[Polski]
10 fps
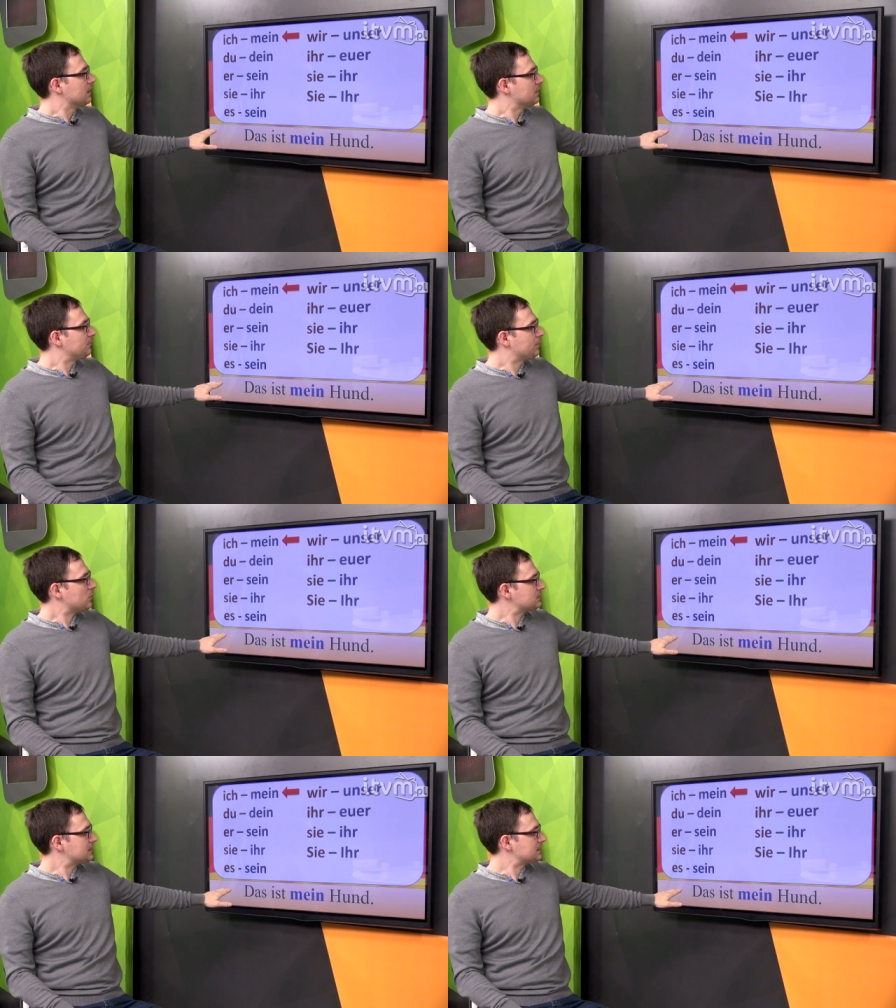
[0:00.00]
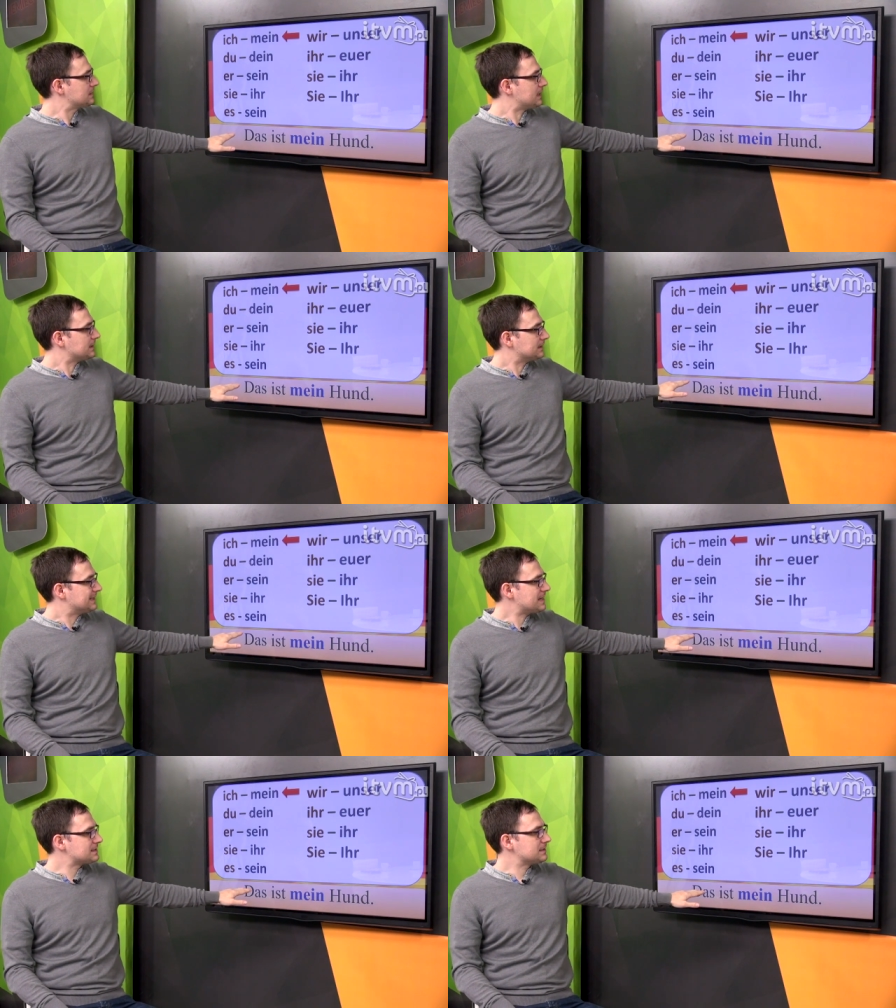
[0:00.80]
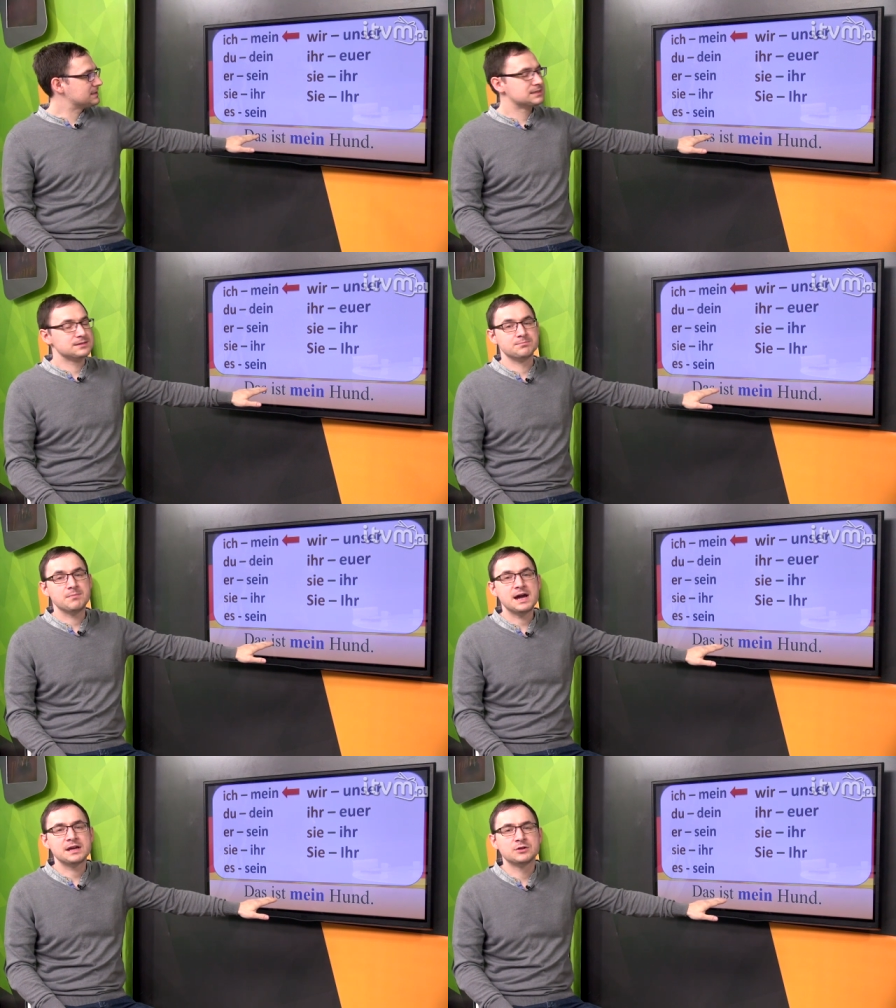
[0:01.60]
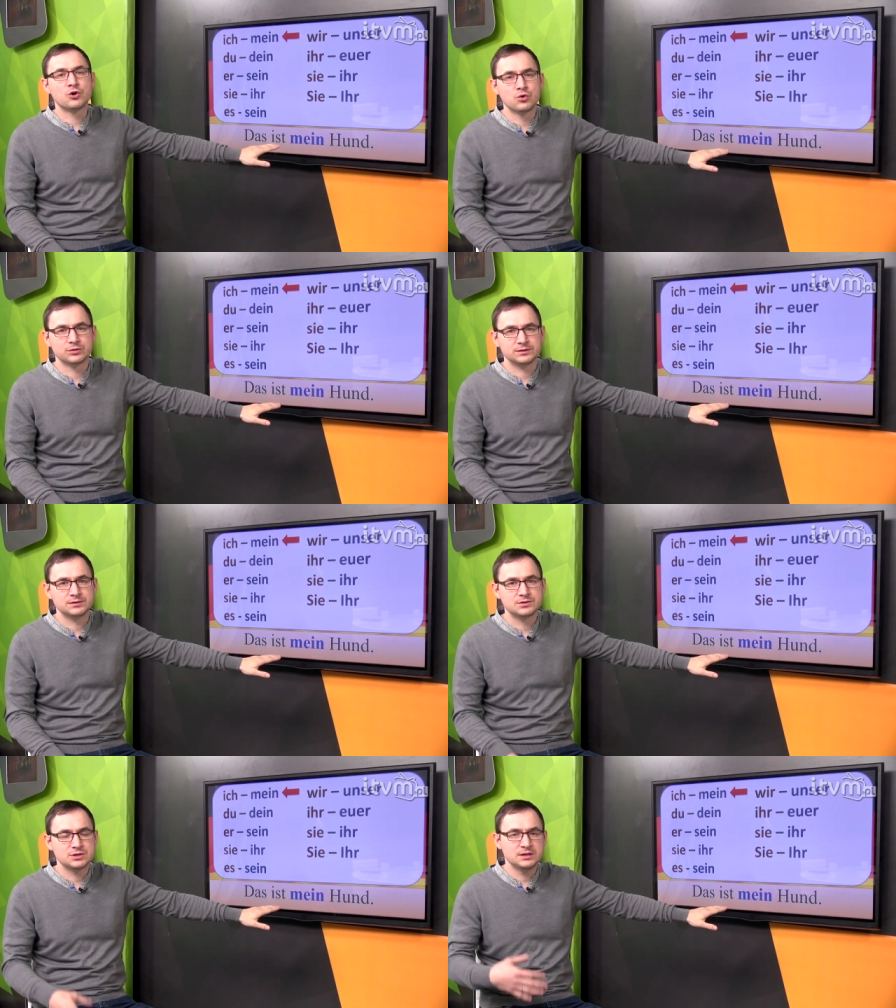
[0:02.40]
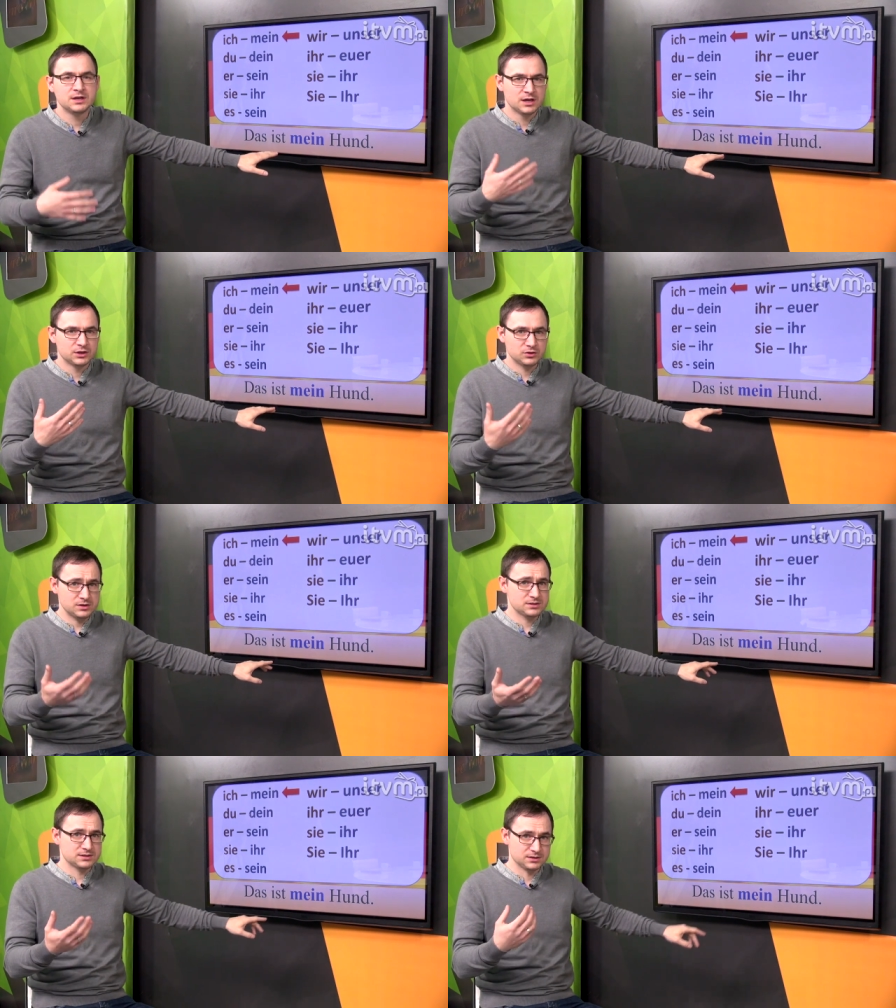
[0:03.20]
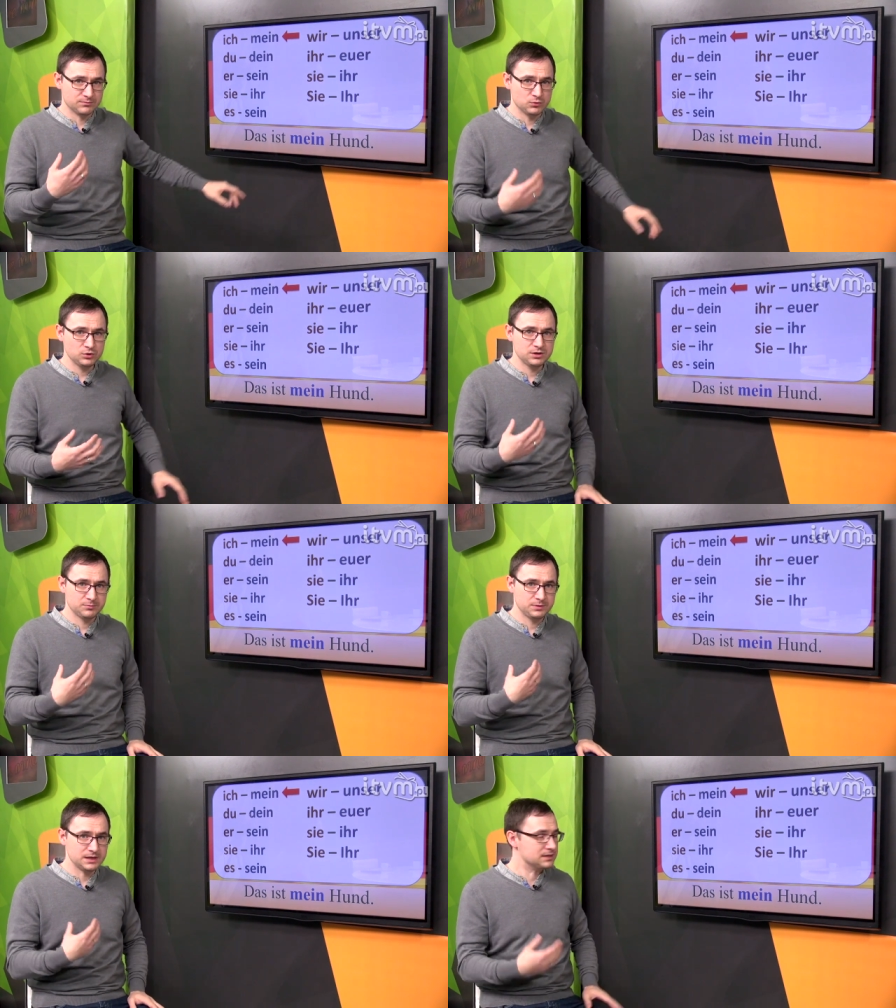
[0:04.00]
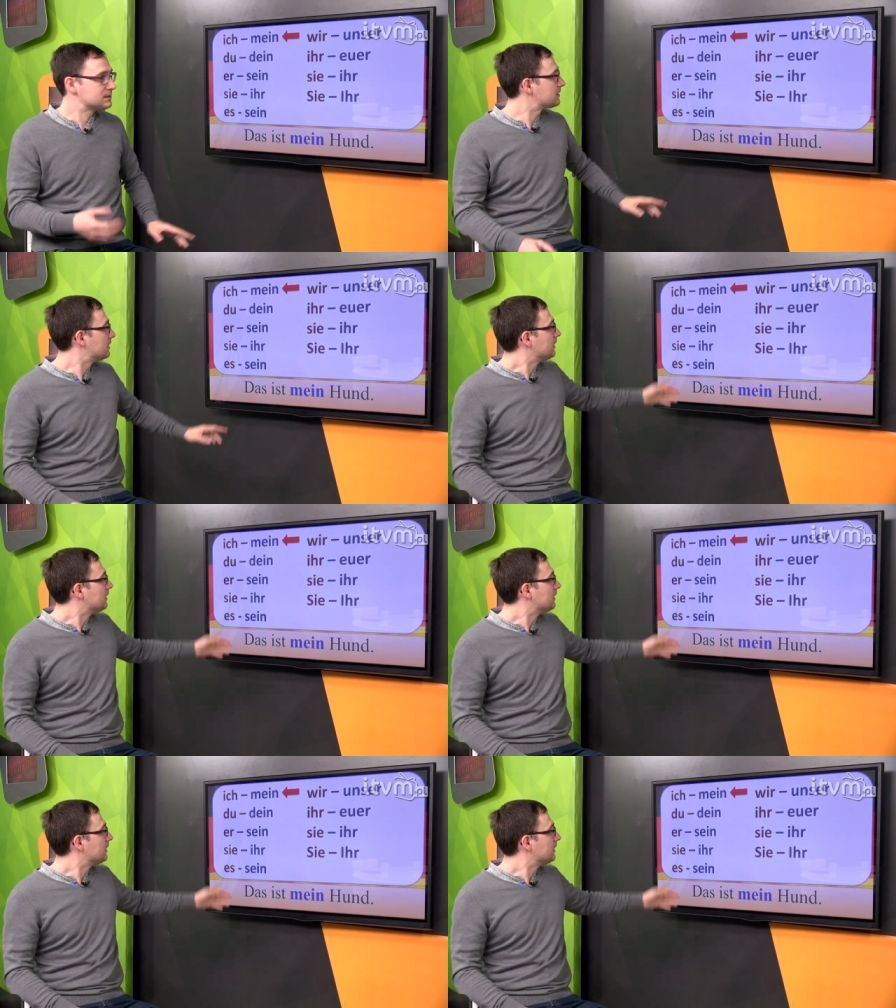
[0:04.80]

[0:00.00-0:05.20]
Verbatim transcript: Proste zdanie: Das ist mein Hund, czyli to jest mój pies.